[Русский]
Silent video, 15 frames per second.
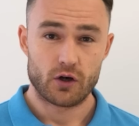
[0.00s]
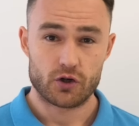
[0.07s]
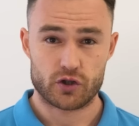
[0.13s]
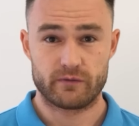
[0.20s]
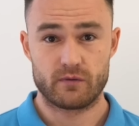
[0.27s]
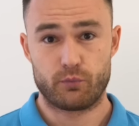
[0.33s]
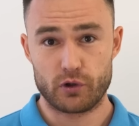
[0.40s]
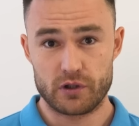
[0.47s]

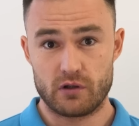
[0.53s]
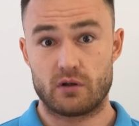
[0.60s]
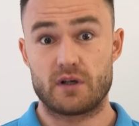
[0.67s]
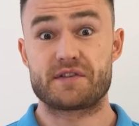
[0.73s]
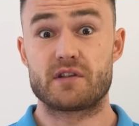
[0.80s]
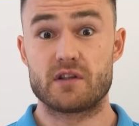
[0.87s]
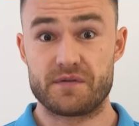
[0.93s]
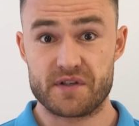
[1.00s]
чтобы вы поняли
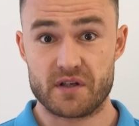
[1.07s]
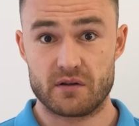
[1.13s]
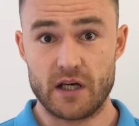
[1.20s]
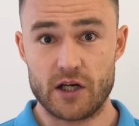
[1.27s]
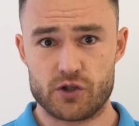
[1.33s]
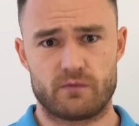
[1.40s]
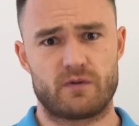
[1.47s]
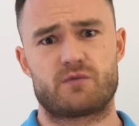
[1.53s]
раз и
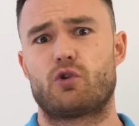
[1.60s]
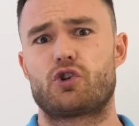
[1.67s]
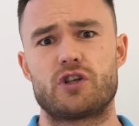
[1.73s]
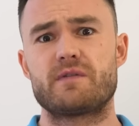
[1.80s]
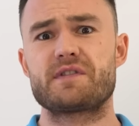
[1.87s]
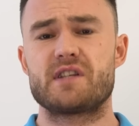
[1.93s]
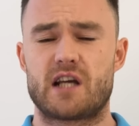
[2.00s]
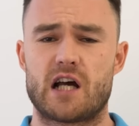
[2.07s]
навсегда, чтобы у вас
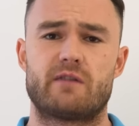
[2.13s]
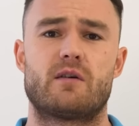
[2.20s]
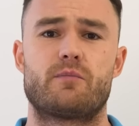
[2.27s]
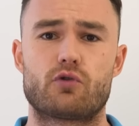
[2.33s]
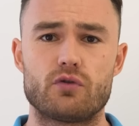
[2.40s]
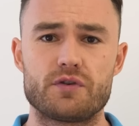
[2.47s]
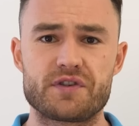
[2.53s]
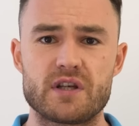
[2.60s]
больше не возникал
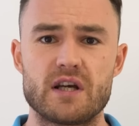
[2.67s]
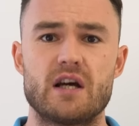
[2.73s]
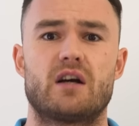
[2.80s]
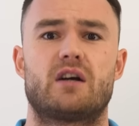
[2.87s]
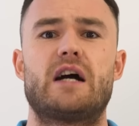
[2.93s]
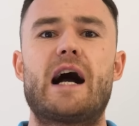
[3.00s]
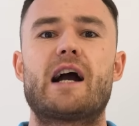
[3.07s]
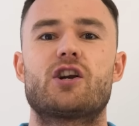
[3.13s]
вопрос,
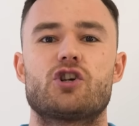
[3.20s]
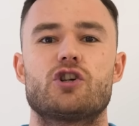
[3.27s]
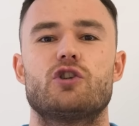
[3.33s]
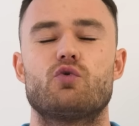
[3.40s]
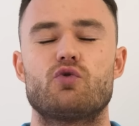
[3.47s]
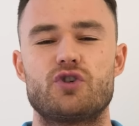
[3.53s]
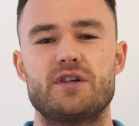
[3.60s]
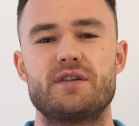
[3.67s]
как же
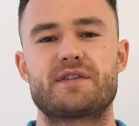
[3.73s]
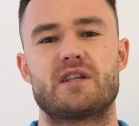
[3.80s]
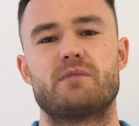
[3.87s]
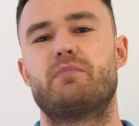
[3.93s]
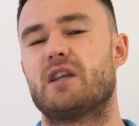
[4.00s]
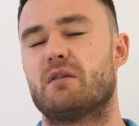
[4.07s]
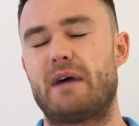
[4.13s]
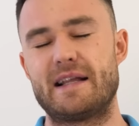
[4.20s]
научиться
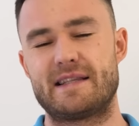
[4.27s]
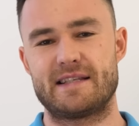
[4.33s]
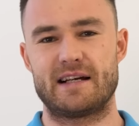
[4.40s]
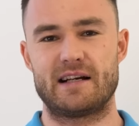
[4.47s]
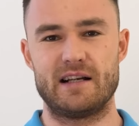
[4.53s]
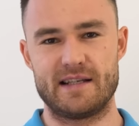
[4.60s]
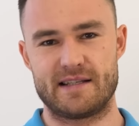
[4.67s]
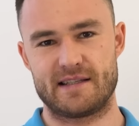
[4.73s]
понимать
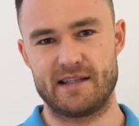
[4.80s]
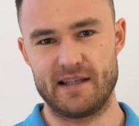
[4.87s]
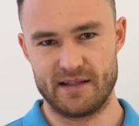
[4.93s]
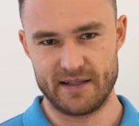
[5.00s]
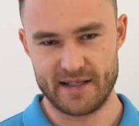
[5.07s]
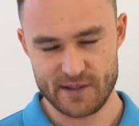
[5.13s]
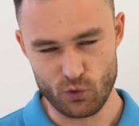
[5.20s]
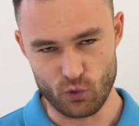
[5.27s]

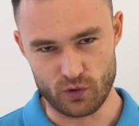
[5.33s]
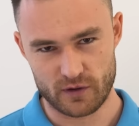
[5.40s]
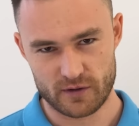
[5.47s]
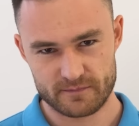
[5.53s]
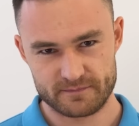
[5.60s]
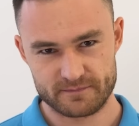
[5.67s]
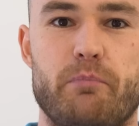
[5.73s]
английский на слух.